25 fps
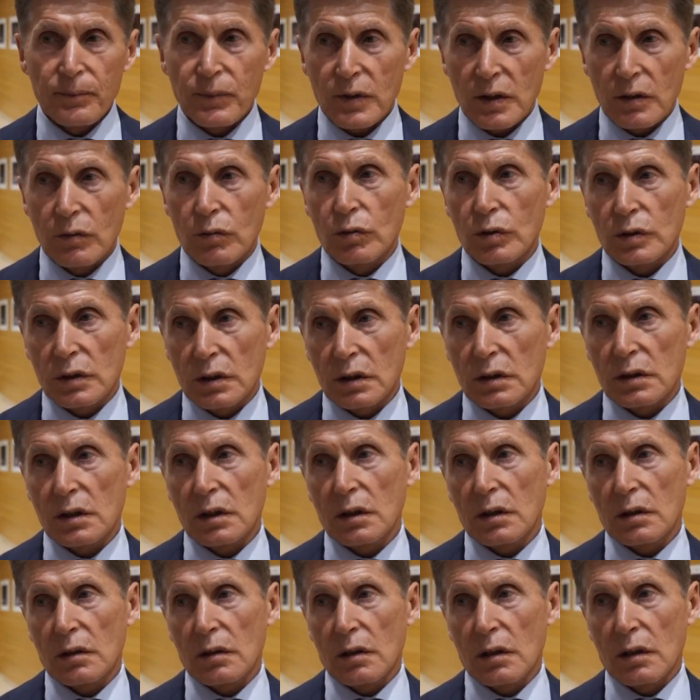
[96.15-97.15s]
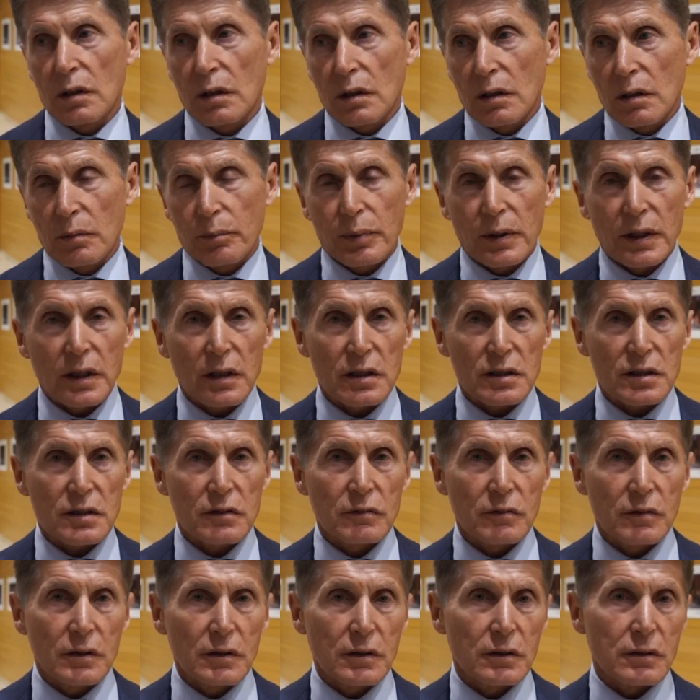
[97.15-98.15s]
Вот, это э,
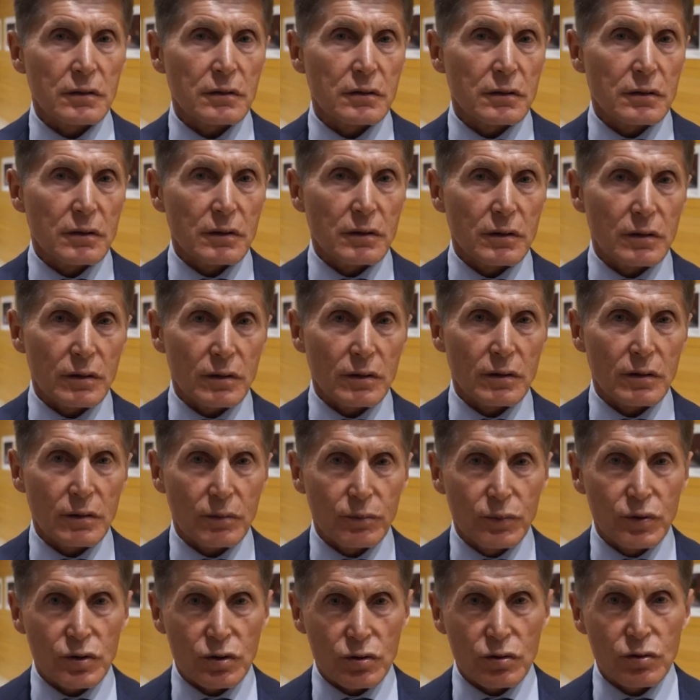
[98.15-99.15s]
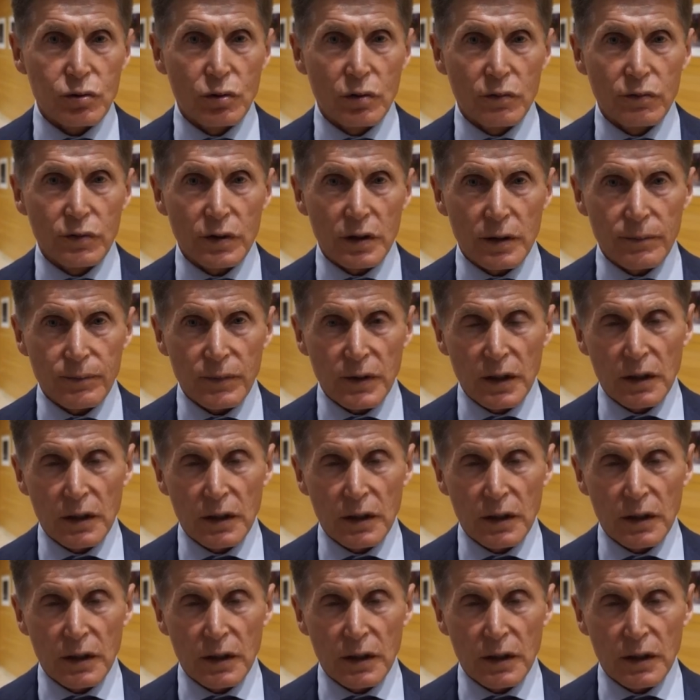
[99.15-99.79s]
показывает, э, безусловно,